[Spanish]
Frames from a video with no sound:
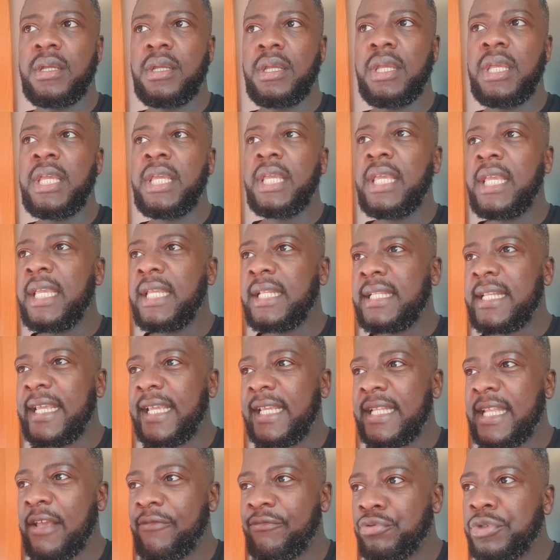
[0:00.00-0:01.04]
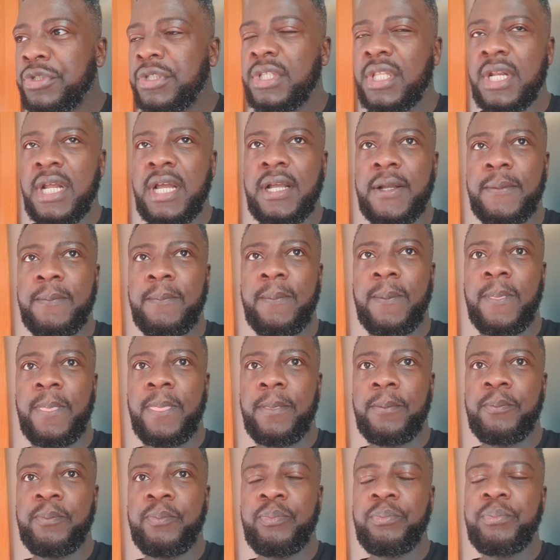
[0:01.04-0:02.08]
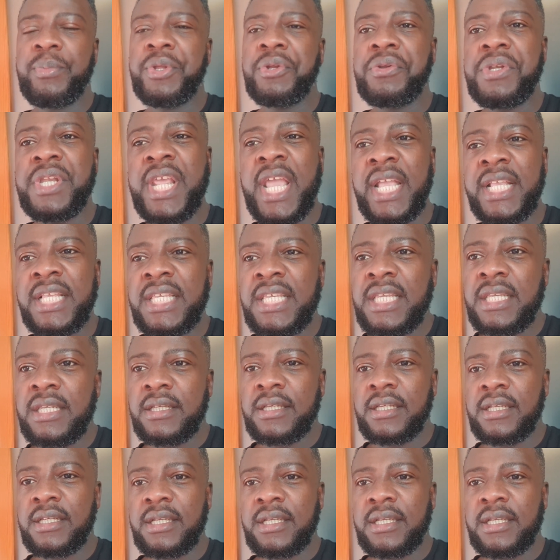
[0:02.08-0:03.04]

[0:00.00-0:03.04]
y, y, te frustra. Pero de allí